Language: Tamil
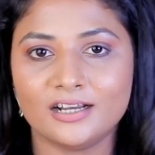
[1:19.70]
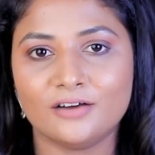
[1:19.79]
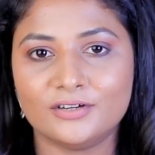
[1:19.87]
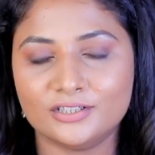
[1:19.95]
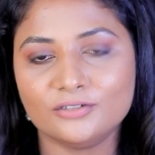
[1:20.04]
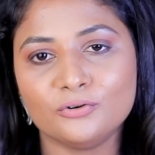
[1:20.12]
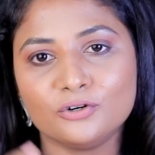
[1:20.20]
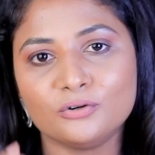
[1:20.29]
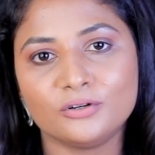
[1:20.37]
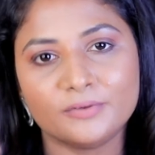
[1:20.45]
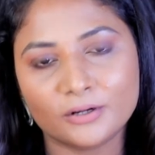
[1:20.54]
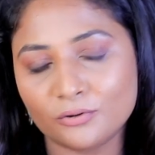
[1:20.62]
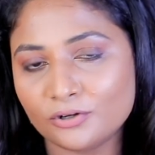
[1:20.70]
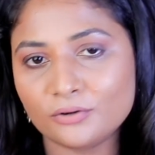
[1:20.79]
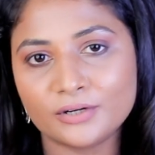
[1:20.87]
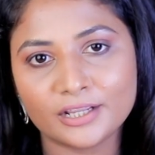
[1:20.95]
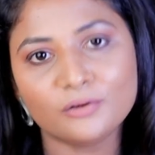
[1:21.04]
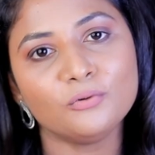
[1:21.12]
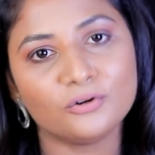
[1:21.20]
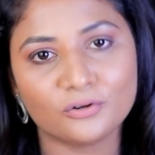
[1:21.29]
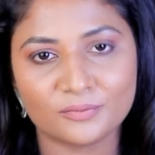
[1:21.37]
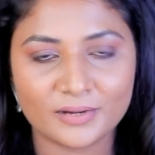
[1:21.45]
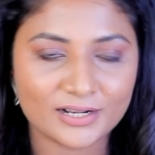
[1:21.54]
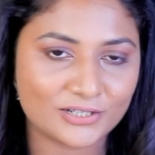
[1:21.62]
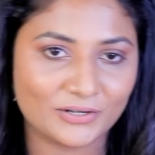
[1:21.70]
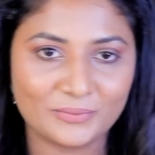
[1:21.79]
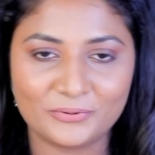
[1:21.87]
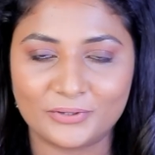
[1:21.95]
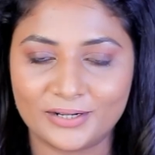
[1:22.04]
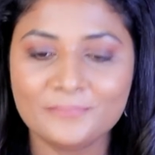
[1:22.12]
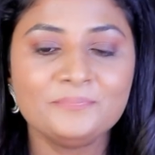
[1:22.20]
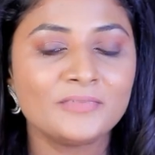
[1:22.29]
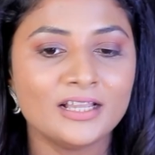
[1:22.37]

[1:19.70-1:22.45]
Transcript: நான் வந்து ஒரு ஒரு ஒரு ஒரு டேயும் ஒரு ஒரு மாதிரி சொல்ல போகிறேன்